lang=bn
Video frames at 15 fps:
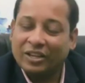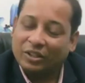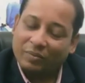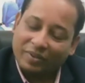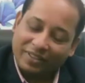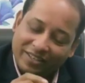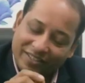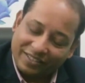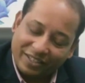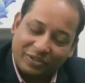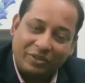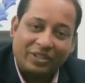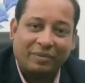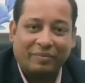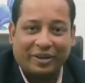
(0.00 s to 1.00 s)
তুমি নিশ্চিত
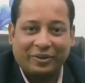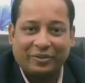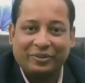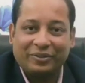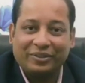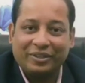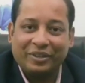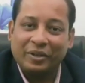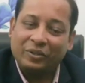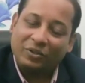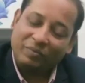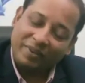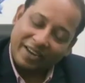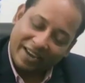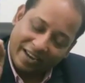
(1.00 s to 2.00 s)
হতে পারো
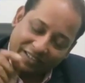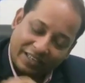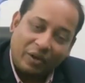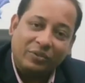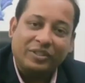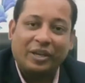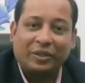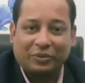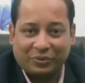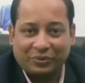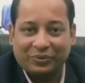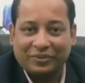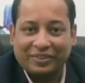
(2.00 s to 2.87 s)
তুমি এটাও জানো